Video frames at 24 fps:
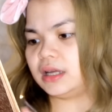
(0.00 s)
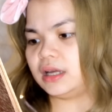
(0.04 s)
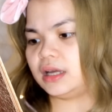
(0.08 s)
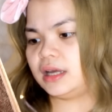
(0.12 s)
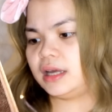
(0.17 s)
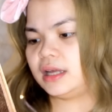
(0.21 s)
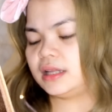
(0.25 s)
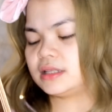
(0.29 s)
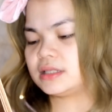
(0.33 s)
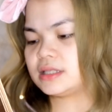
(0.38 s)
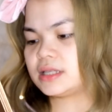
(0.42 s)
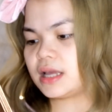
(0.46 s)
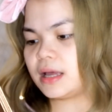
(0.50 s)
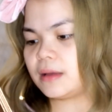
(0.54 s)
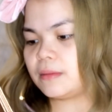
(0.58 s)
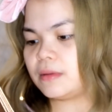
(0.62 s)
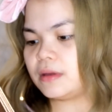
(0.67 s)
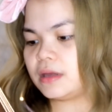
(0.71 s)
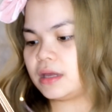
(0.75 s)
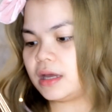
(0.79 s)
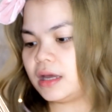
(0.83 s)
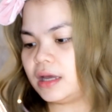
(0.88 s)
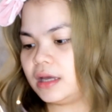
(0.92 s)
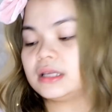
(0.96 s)
And
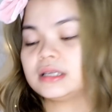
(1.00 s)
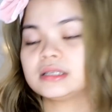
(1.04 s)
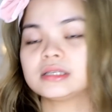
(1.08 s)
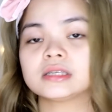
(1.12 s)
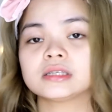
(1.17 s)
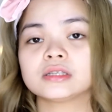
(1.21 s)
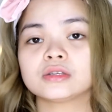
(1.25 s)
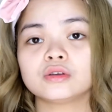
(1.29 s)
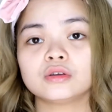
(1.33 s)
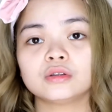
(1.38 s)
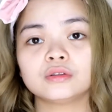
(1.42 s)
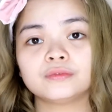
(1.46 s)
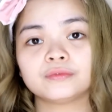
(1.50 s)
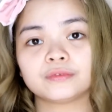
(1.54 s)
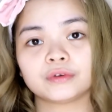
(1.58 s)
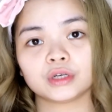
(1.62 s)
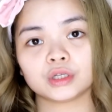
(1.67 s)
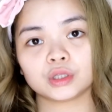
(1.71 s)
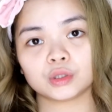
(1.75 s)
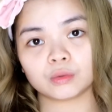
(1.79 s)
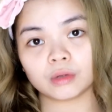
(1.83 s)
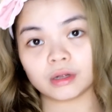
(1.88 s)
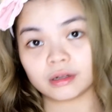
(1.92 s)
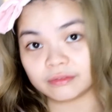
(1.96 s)
sabi niya, this is good for
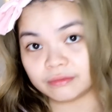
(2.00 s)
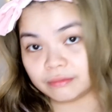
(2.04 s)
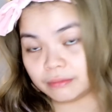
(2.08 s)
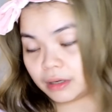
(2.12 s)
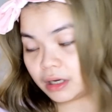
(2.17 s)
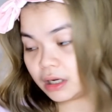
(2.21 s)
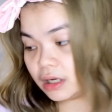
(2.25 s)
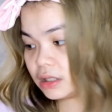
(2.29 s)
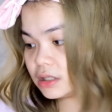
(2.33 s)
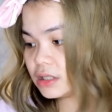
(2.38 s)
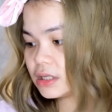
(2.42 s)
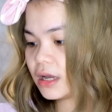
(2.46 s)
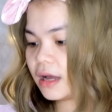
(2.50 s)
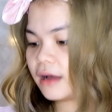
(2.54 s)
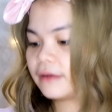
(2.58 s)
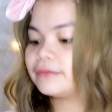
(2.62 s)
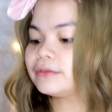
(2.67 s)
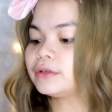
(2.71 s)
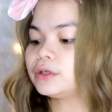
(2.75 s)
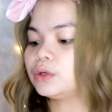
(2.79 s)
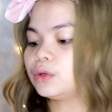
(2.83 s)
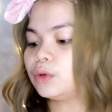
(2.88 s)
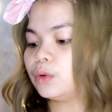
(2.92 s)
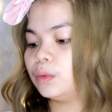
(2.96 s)
12 months
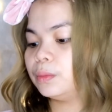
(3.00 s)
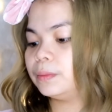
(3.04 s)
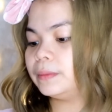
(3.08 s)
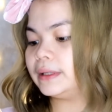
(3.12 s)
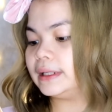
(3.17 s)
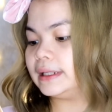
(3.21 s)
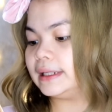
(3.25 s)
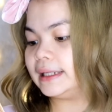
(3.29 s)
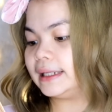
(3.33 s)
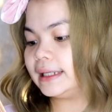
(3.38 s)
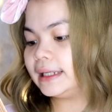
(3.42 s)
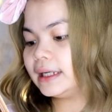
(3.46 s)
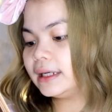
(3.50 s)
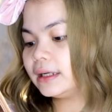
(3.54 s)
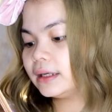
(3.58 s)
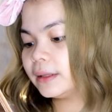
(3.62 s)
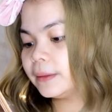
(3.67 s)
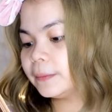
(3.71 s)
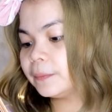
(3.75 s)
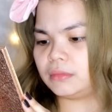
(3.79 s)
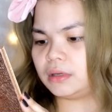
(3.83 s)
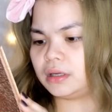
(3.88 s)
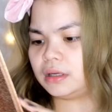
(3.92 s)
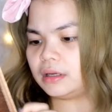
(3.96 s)
after opening.
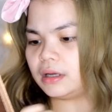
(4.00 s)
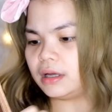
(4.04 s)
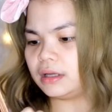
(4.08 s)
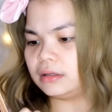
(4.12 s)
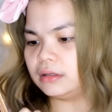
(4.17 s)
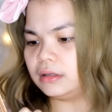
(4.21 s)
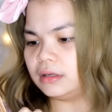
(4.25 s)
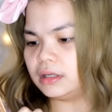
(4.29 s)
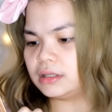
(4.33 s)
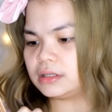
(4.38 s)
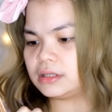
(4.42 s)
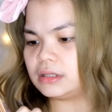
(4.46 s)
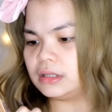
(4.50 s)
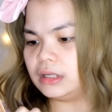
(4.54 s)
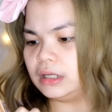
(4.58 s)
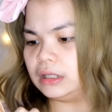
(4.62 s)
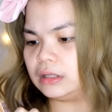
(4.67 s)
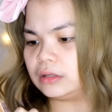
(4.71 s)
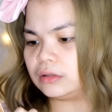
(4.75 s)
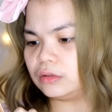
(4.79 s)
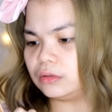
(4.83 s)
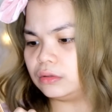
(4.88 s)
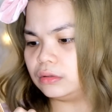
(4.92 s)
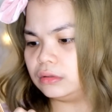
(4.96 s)
May address
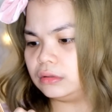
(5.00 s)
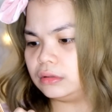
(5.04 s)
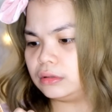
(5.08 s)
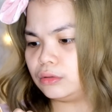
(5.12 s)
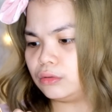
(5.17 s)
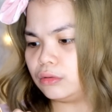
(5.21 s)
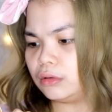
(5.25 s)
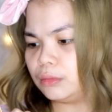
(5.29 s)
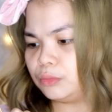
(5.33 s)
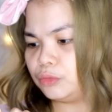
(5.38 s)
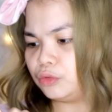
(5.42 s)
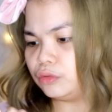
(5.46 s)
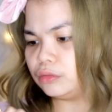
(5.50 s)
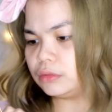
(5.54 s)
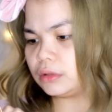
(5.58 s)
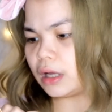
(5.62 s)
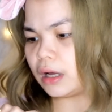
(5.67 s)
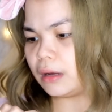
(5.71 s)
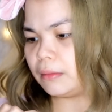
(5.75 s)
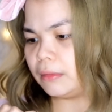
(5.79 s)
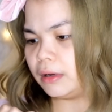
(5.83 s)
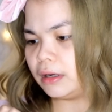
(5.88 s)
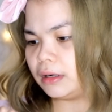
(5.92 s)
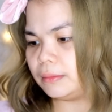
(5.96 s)
dito, hindi ko lang kung
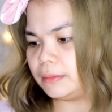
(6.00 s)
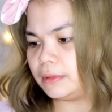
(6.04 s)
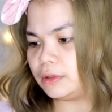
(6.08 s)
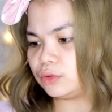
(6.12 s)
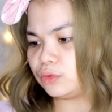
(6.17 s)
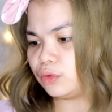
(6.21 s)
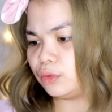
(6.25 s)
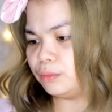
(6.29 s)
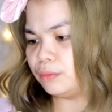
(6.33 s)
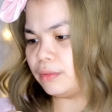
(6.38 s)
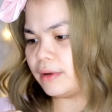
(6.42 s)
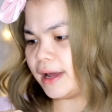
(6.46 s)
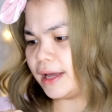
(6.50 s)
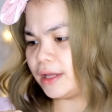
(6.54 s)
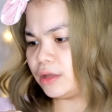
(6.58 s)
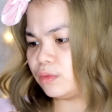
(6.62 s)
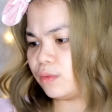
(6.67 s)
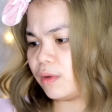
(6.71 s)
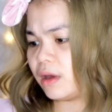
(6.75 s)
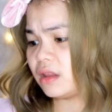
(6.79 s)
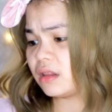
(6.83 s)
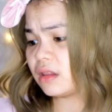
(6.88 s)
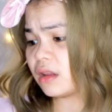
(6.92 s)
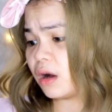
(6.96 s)
tama naman to,
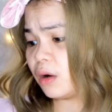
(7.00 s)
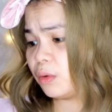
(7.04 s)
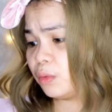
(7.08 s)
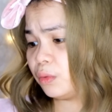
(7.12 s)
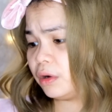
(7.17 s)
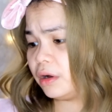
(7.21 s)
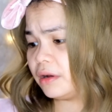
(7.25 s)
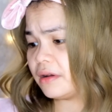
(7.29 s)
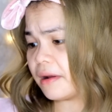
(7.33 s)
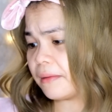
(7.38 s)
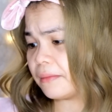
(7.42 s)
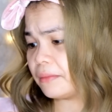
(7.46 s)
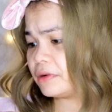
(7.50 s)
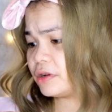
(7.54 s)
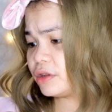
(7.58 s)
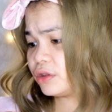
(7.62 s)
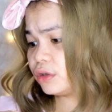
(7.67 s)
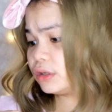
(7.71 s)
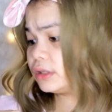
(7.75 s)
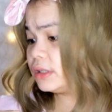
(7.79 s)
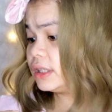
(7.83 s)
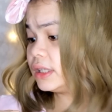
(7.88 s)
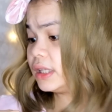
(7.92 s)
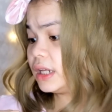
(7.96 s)
Brightway Tower number
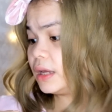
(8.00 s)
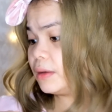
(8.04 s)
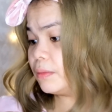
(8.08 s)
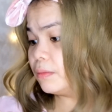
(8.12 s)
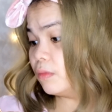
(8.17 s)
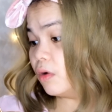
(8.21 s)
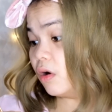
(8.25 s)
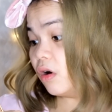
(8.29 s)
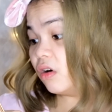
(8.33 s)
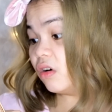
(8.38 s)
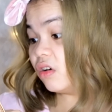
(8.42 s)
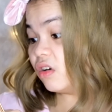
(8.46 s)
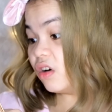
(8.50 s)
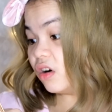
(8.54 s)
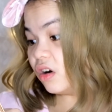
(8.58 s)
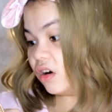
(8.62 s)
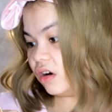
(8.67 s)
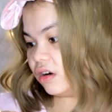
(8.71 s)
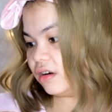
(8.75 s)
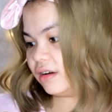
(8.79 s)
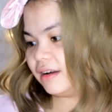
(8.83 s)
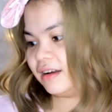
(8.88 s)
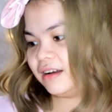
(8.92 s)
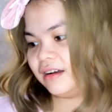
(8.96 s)
33,
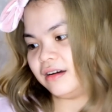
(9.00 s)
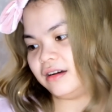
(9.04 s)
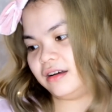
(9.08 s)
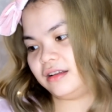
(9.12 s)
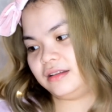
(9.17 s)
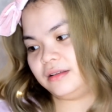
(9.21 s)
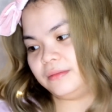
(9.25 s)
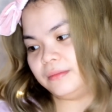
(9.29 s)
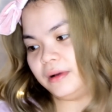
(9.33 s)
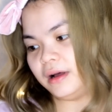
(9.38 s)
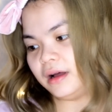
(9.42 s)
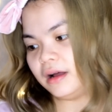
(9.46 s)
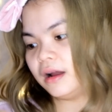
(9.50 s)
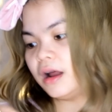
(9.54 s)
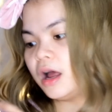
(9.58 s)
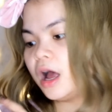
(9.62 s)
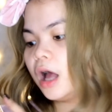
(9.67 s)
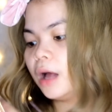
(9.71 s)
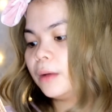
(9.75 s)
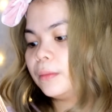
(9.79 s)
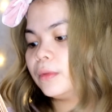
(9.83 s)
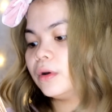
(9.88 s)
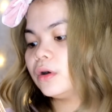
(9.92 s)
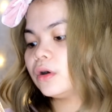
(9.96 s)
Mongkok. Ah, di ba?
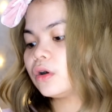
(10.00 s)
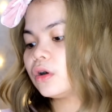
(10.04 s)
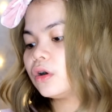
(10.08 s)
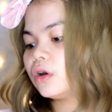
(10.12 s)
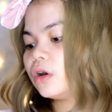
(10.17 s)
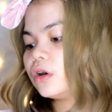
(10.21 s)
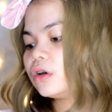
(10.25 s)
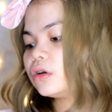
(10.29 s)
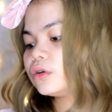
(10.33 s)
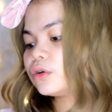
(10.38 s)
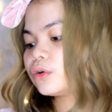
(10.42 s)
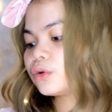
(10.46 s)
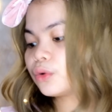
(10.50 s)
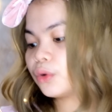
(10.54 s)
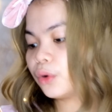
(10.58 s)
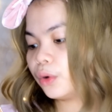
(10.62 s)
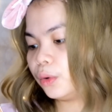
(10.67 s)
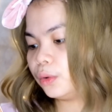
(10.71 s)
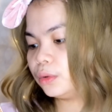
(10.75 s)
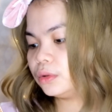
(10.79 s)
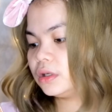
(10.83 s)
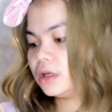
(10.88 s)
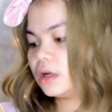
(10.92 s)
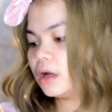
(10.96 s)
Mongkok
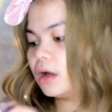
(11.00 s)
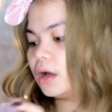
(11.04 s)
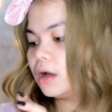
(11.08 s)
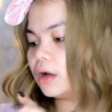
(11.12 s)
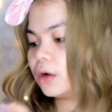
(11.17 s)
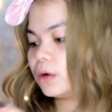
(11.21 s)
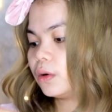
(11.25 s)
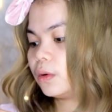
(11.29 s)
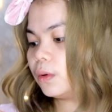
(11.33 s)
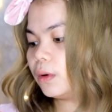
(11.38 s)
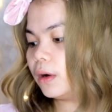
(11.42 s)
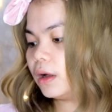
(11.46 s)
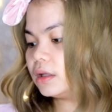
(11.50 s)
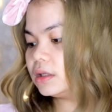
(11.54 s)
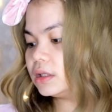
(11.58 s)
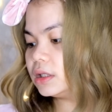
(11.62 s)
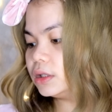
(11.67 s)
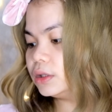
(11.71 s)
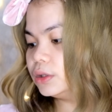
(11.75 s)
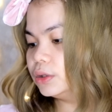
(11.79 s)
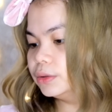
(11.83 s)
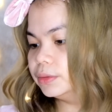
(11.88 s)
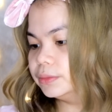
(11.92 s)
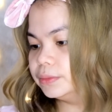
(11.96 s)
Road, Kuala
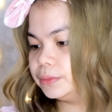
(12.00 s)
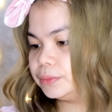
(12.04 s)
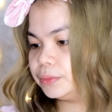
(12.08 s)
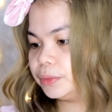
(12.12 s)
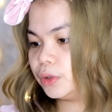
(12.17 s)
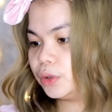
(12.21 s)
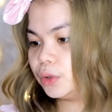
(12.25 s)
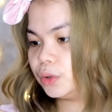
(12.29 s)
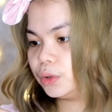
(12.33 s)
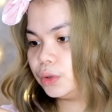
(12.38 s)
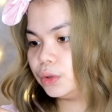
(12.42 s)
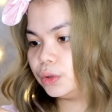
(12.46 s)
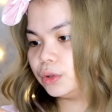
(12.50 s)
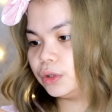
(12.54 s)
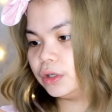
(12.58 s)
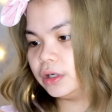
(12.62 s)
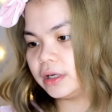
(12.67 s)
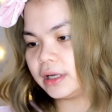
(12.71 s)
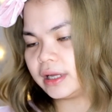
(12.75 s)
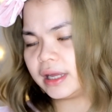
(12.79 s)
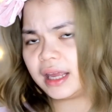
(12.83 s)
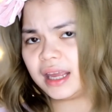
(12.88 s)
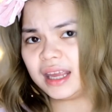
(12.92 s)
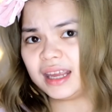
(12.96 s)
Lumpur,
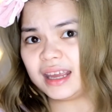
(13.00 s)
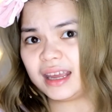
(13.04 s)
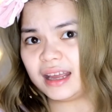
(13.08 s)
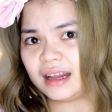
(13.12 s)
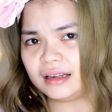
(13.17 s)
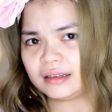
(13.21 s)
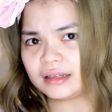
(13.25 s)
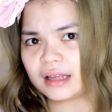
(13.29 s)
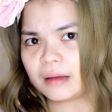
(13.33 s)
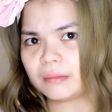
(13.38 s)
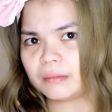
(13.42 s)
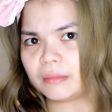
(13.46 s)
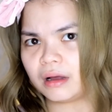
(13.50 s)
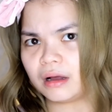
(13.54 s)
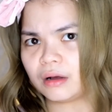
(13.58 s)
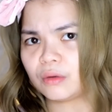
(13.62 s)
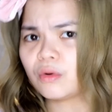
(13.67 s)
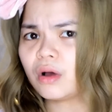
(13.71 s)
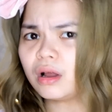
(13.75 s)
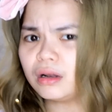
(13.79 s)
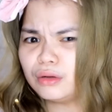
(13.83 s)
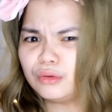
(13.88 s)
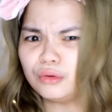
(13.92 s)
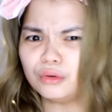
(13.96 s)
KL, tama.
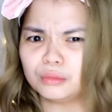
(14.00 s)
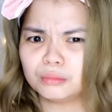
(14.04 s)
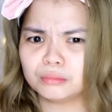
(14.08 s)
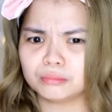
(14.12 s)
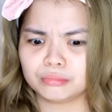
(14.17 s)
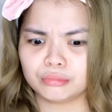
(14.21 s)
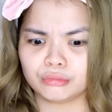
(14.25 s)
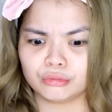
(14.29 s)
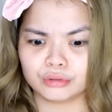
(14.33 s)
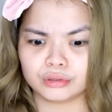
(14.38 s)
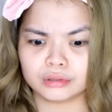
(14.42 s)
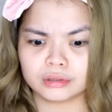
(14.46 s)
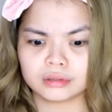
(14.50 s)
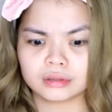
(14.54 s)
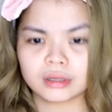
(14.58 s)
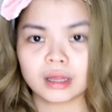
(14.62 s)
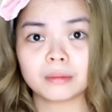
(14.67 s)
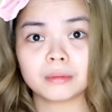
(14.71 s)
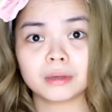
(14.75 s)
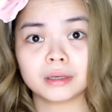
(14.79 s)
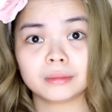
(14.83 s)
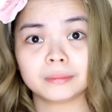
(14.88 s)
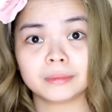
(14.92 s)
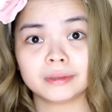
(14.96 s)
Kuala Lumpur,
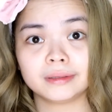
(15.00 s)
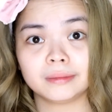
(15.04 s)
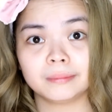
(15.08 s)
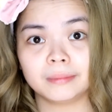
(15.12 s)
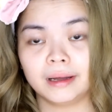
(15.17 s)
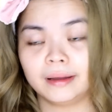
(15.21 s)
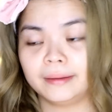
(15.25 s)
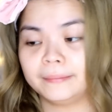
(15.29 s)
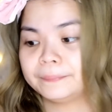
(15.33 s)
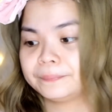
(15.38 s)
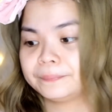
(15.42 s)
tama naman, di ba?